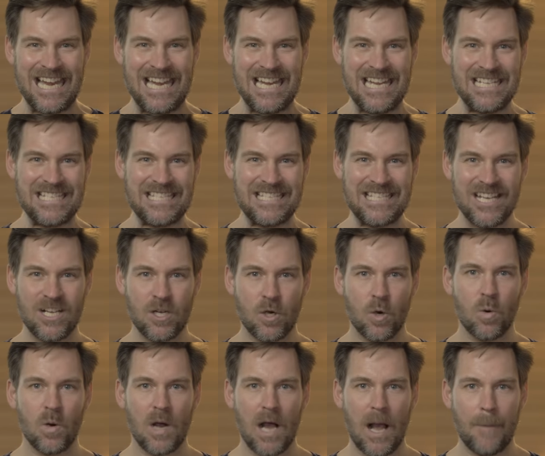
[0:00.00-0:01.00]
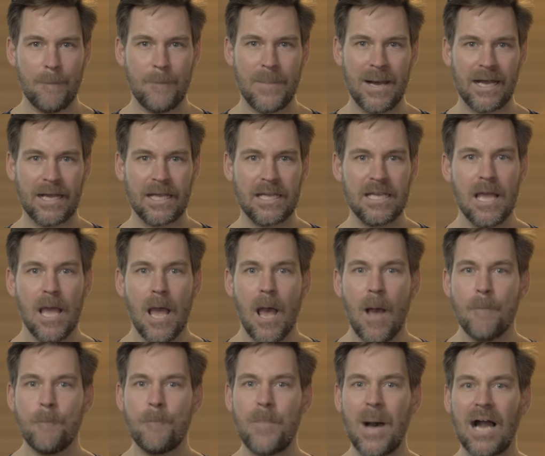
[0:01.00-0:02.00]
les échos à Paris
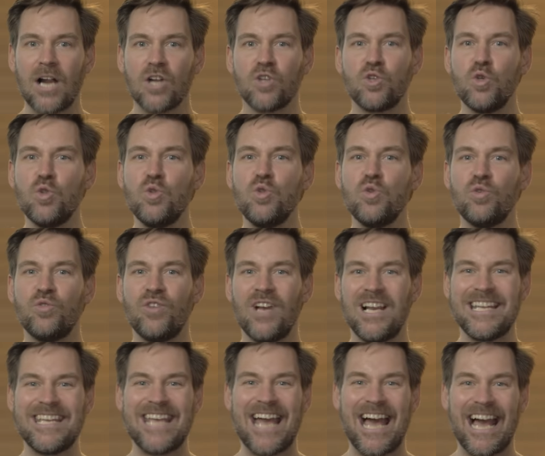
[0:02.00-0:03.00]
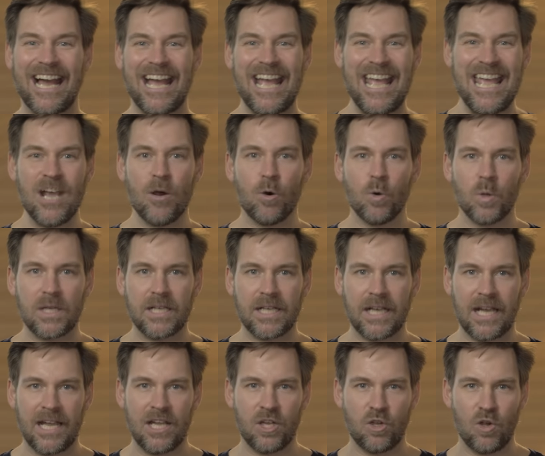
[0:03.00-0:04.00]
parlent d'une nouvelle guerre et on
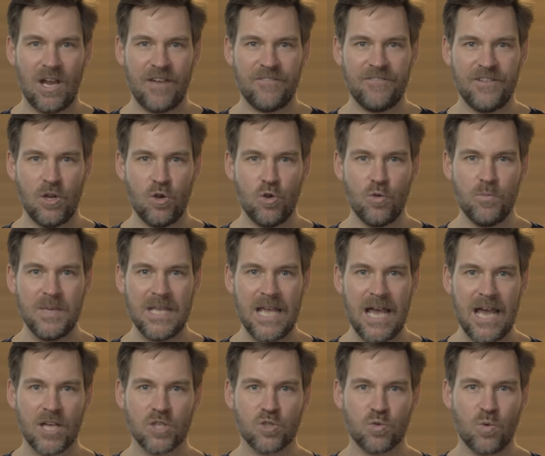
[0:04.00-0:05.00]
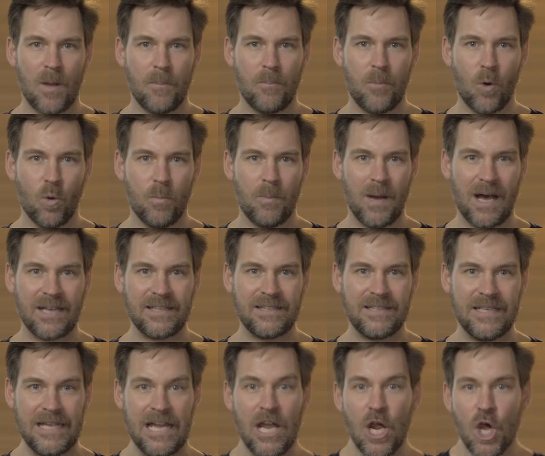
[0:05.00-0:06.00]
craint que la ville lumière soit
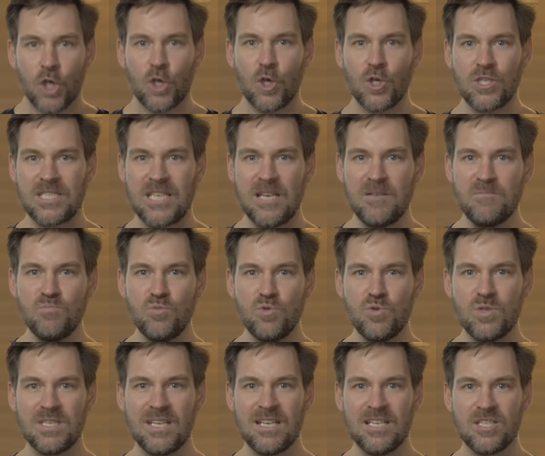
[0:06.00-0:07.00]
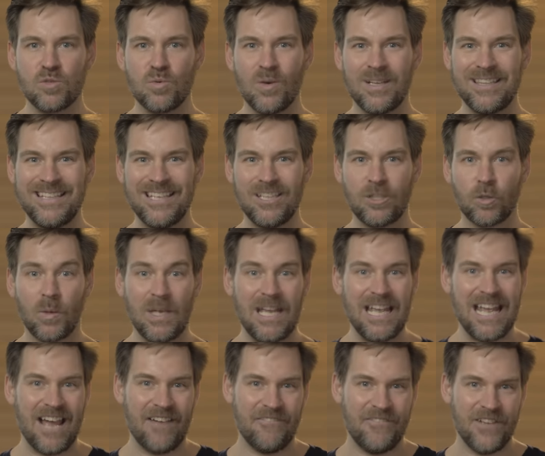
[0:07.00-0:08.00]
bombardée, que ses musées soient détruits
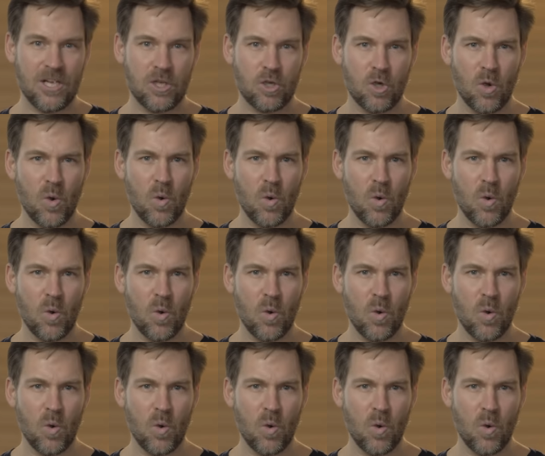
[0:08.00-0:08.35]
et avec